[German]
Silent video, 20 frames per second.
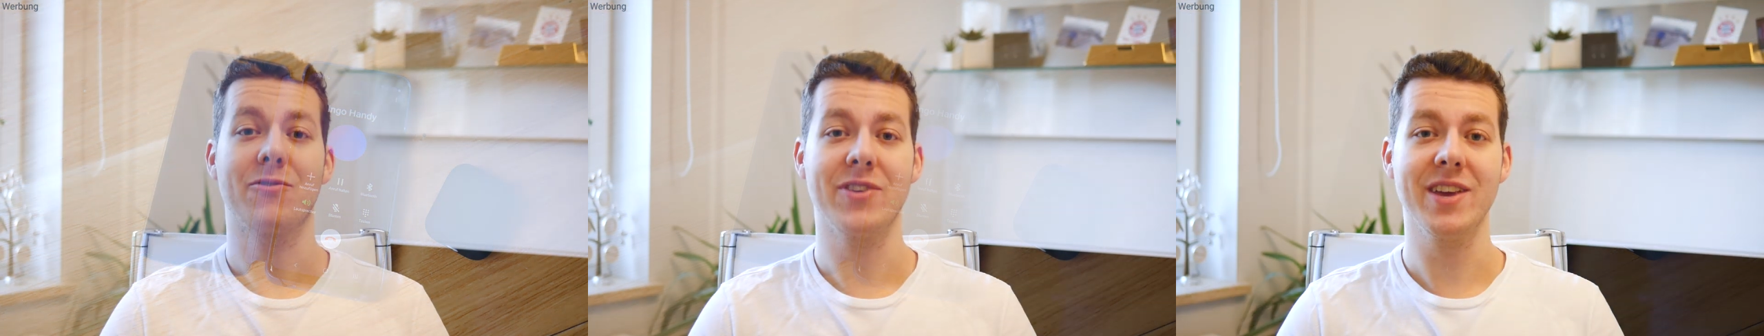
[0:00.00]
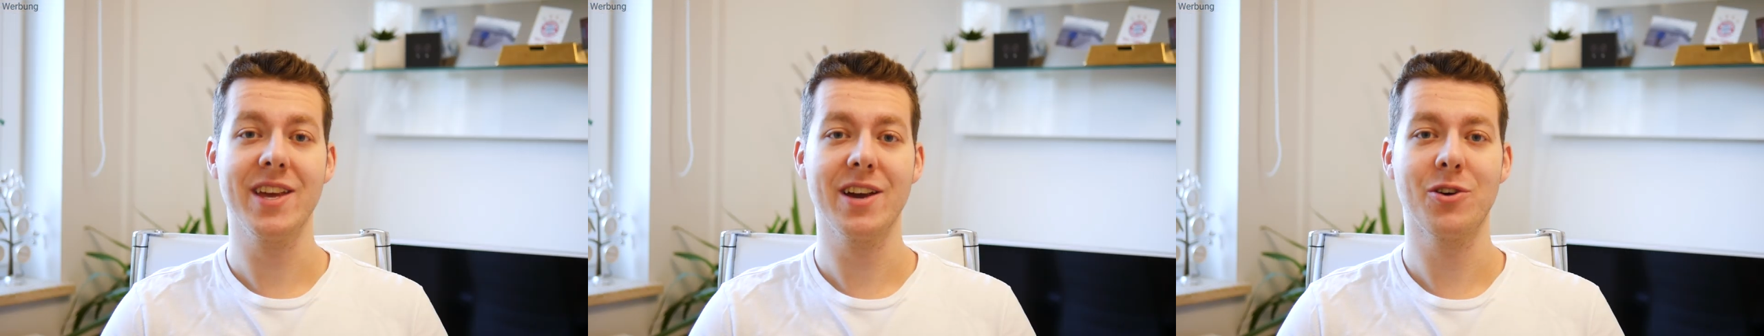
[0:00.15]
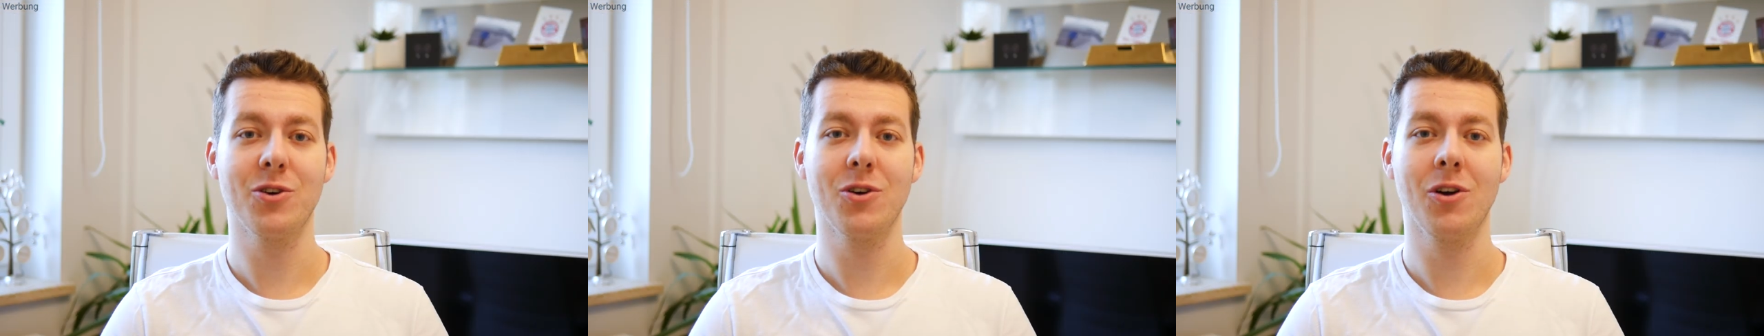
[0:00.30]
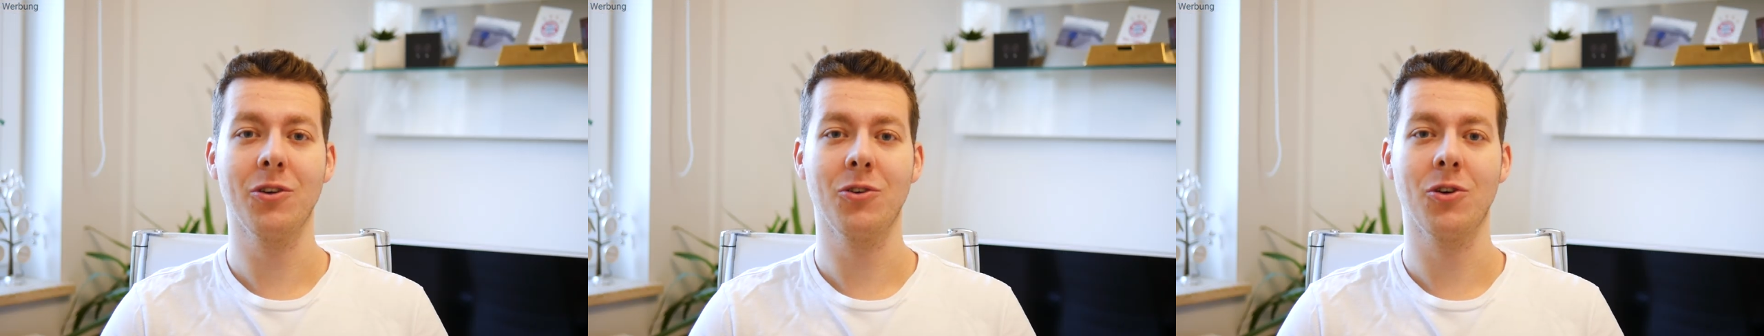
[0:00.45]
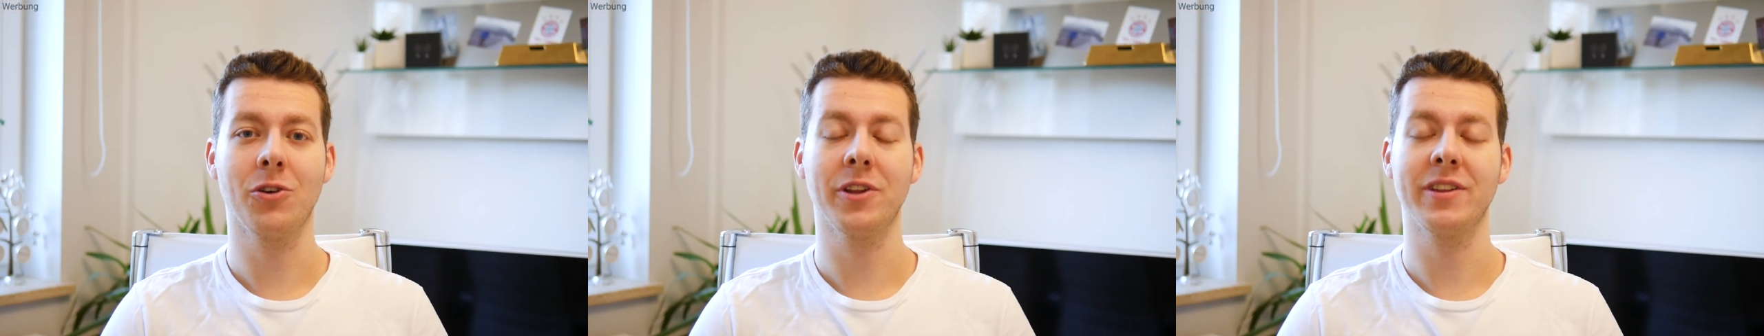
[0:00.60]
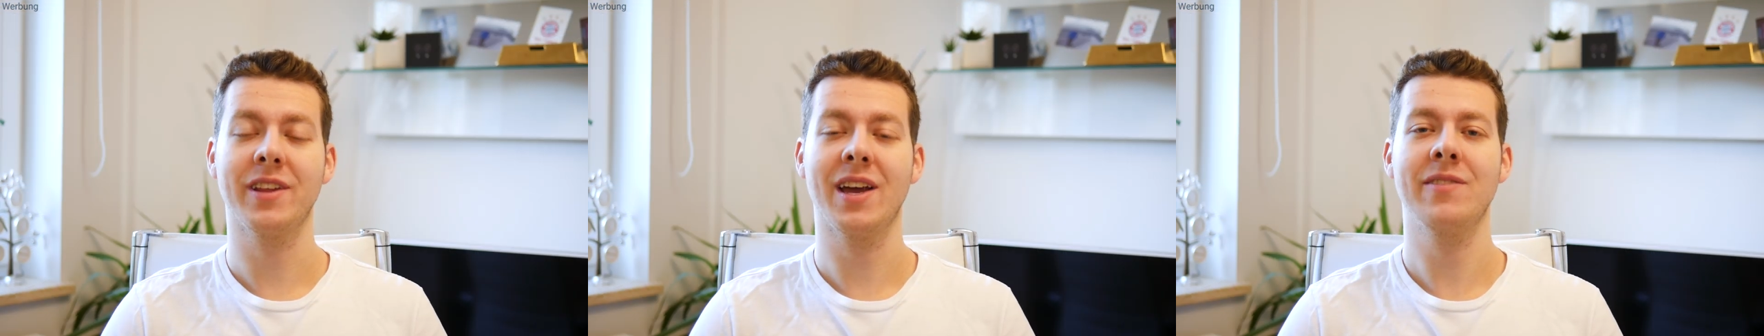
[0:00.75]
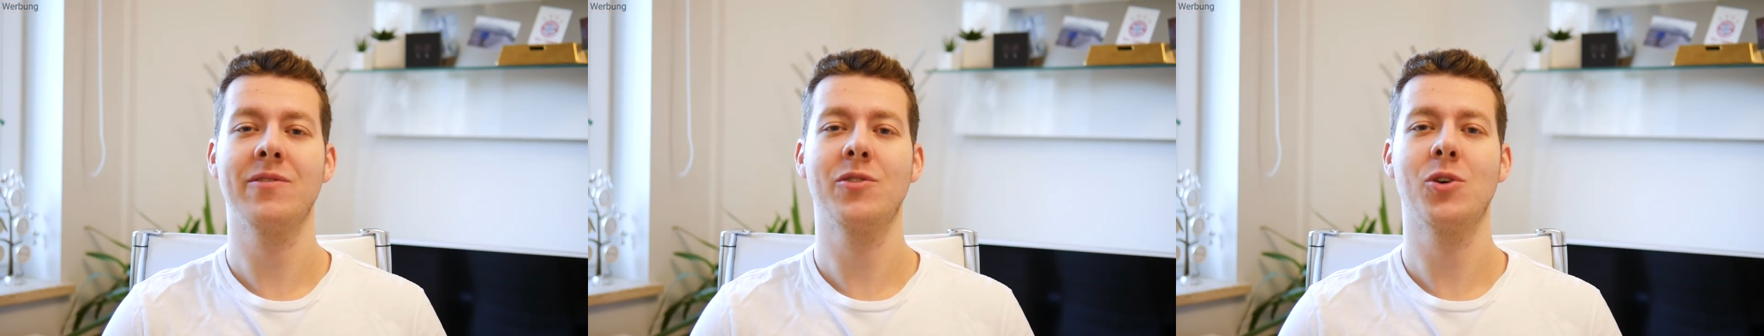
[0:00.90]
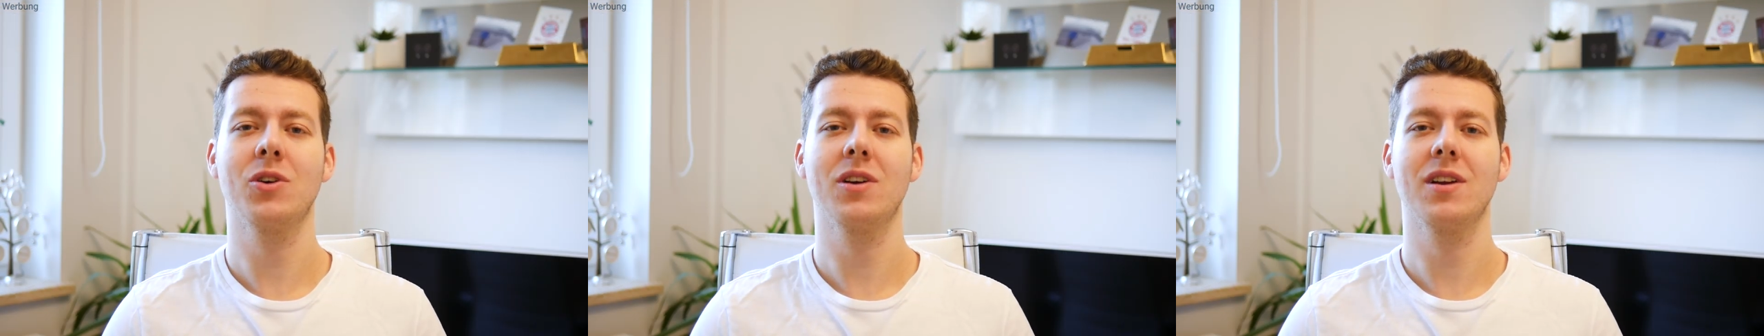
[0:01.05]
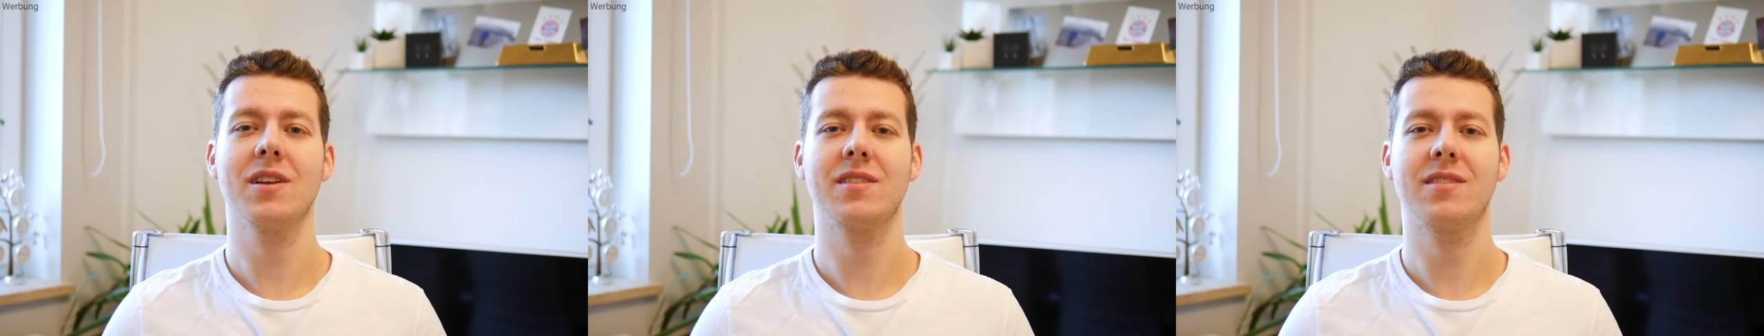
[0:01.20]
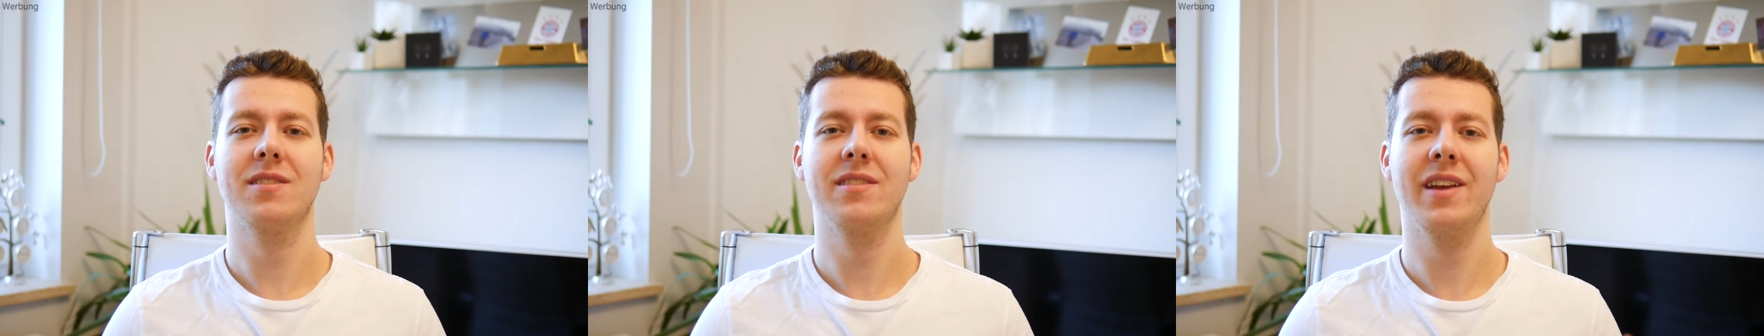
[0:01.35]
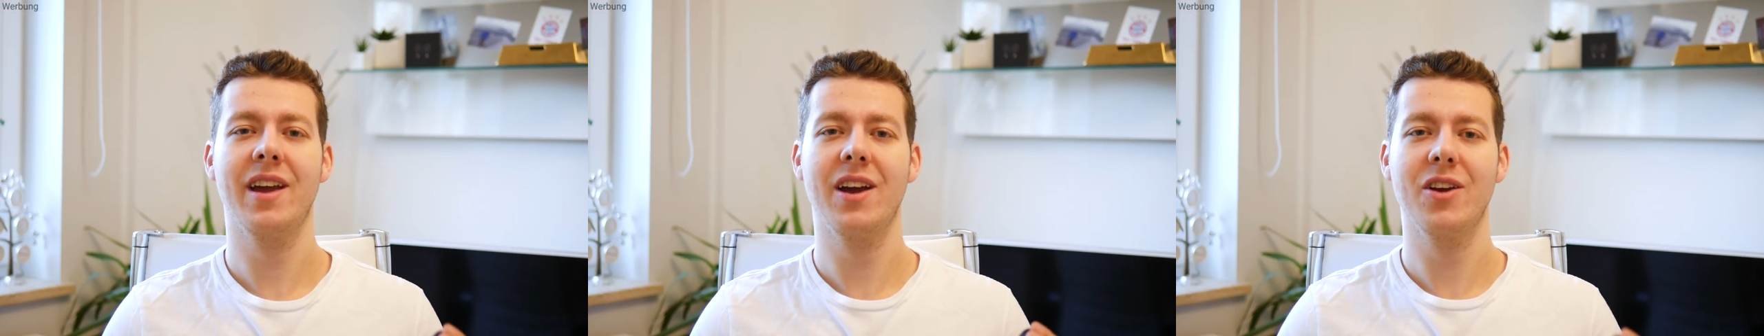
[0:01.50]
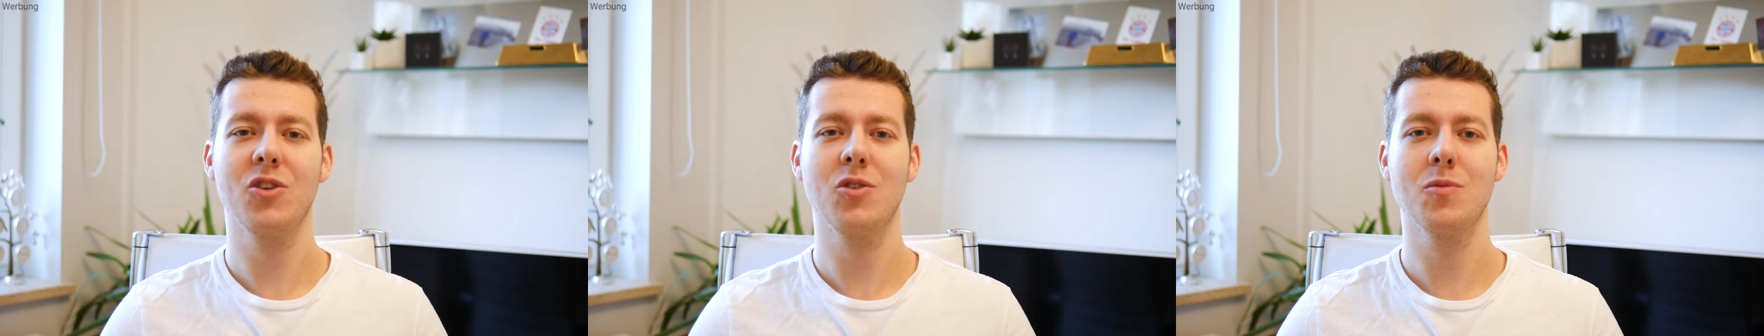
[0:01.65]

Wie ihr hören konntet, ein wirklich sehr